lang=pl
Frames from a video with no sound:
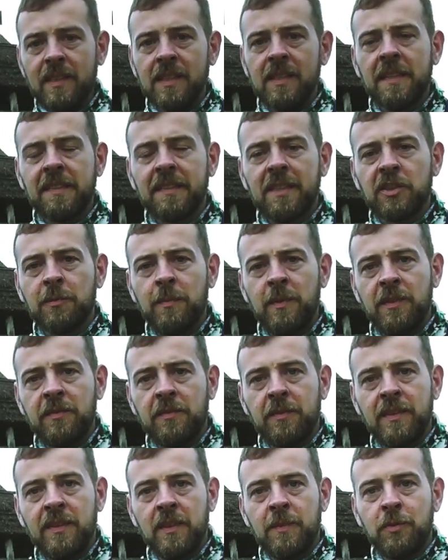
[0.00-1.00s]
Jesteśmy
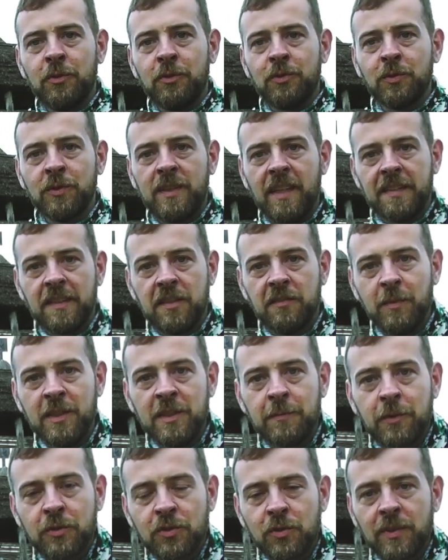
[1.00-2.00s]
w Pruszu Gdańskim, w
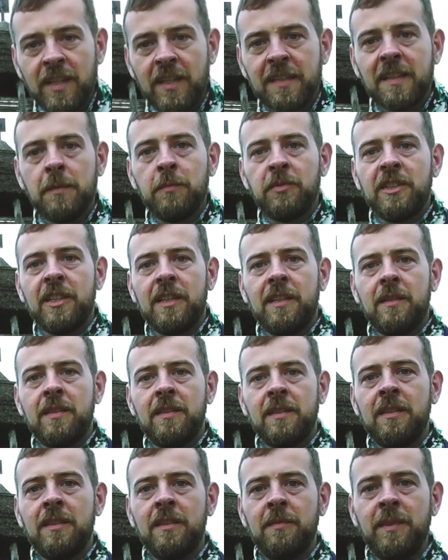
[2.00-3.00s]
moim Pruszu Gdańskim,
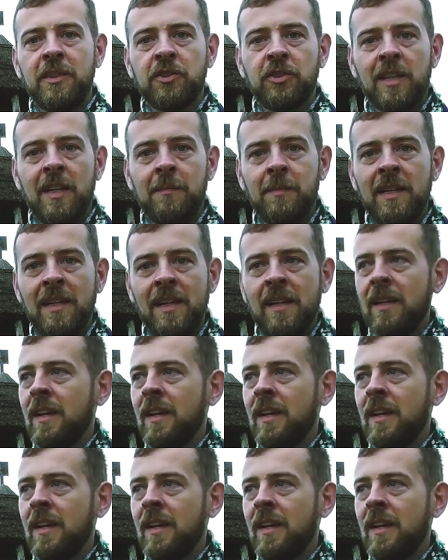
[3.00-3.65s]
gdzie mieszkam.